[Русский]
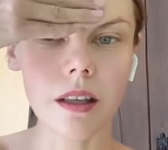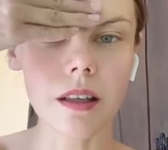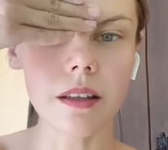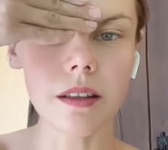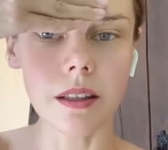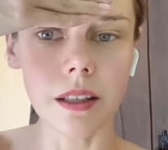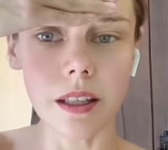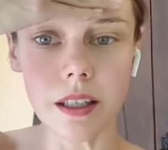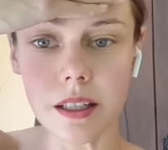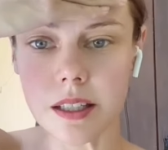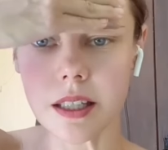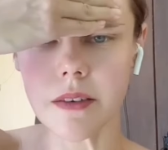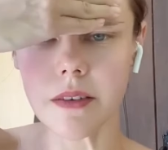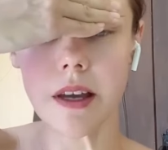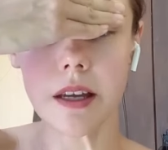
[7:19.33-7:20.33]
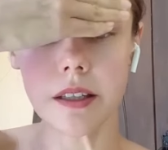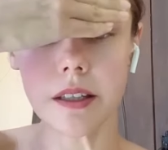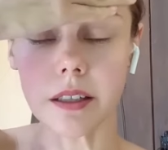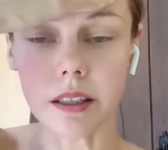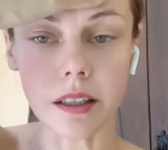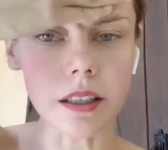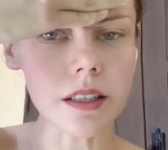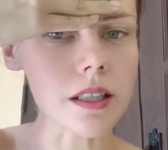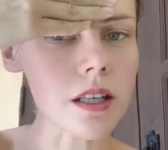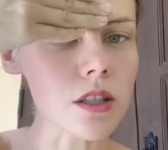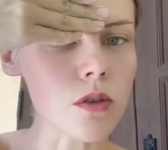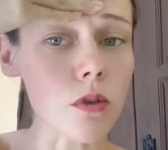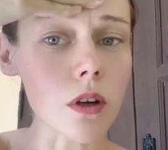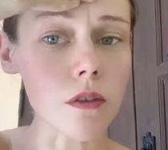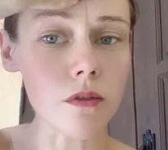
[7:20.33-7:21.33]
не оставляя никаких
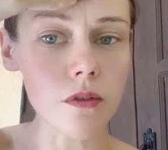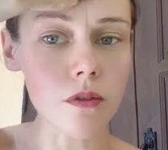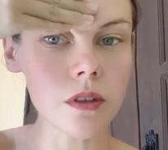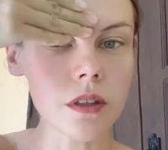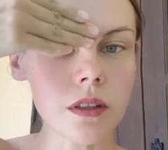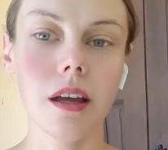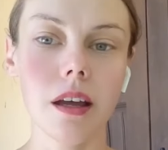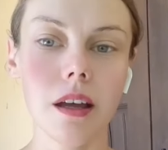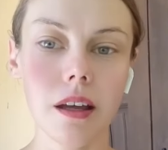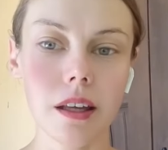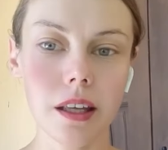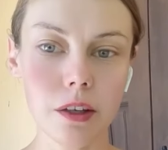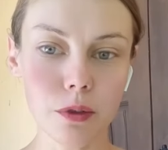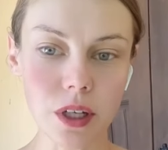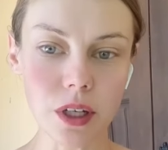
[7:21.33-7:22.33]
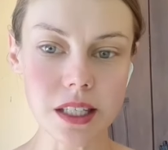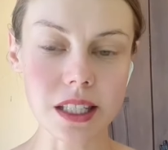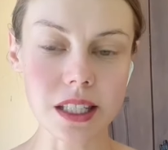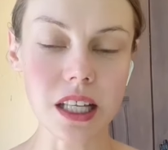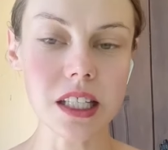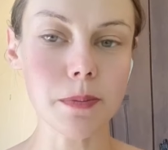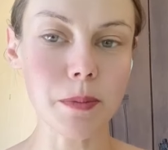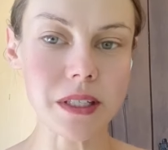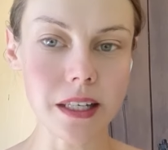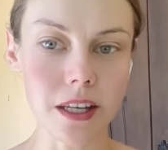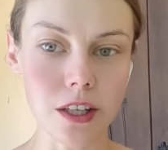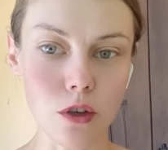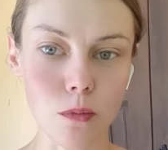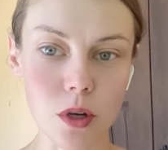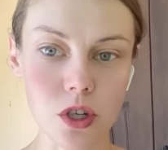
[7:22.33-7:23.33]
зазоров. И у нас осталось
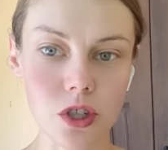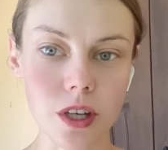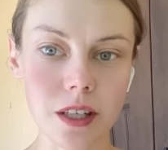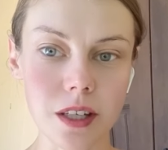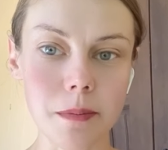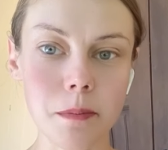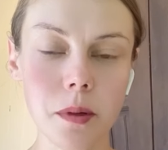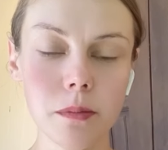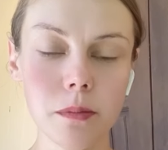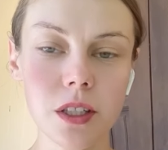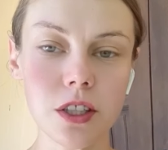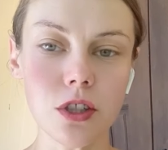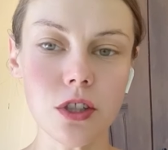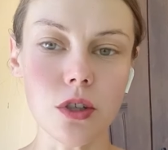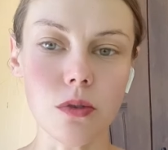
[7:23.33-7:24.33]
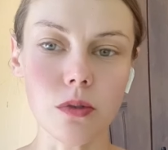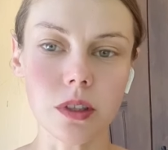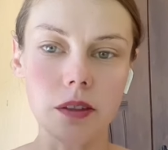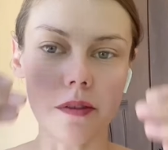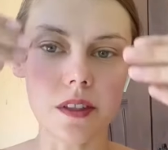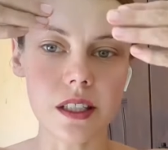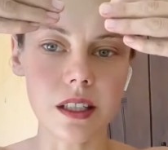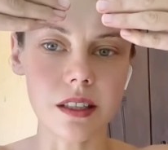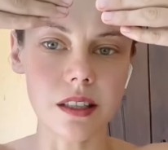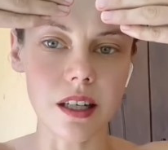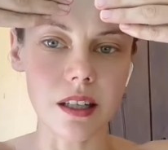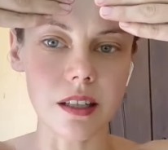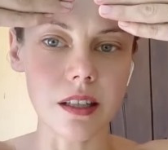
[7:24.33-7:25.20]
последнее упражнение. Поместите руки в центре